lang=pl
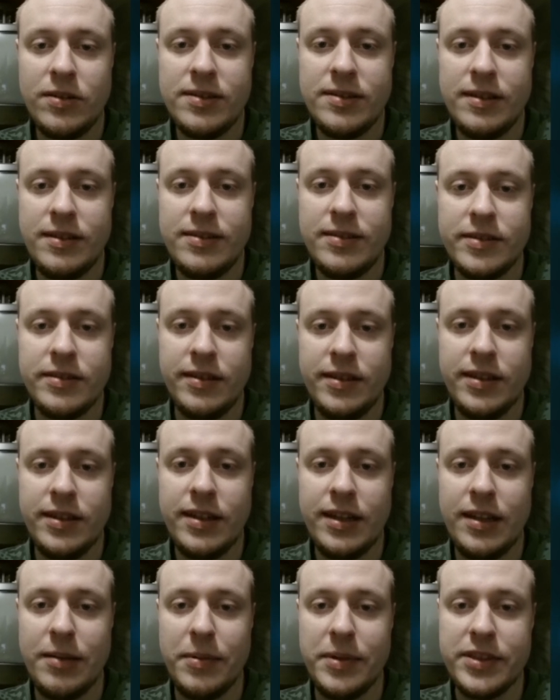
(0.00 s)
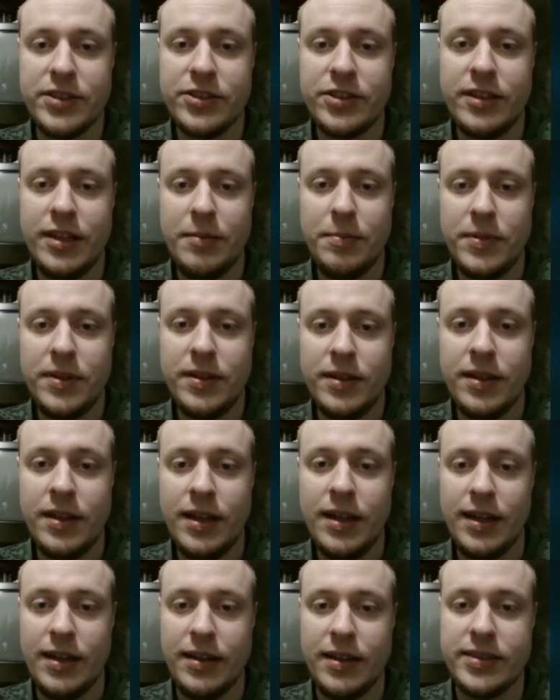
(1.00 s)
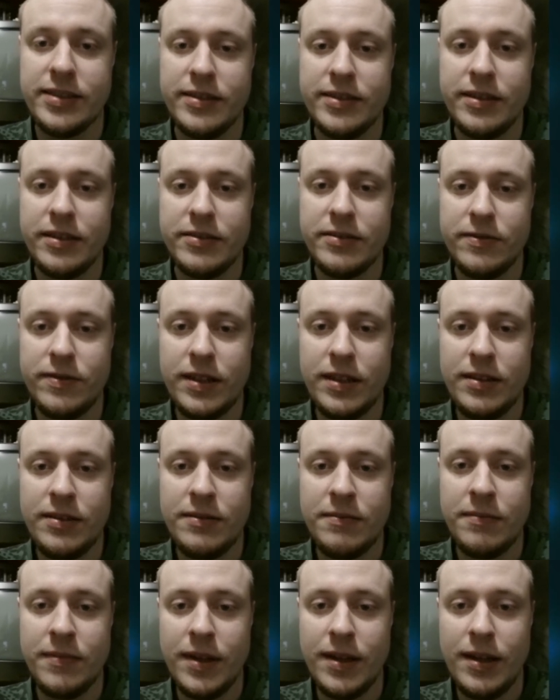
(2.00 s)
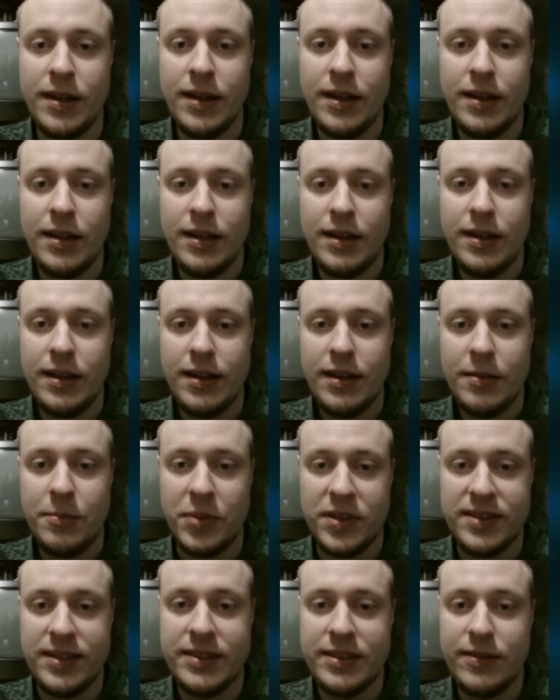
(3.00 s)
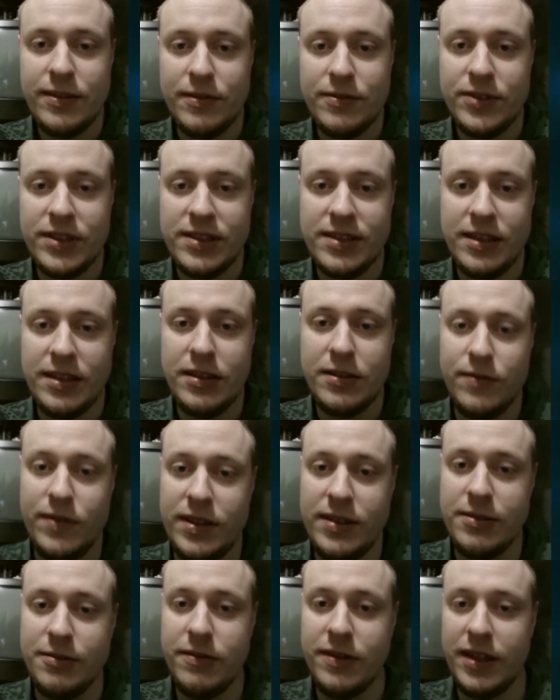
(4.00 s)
z tej strony Halvard Schnept, Atari Retro Fan. Pozdrawiam wszystkich widzów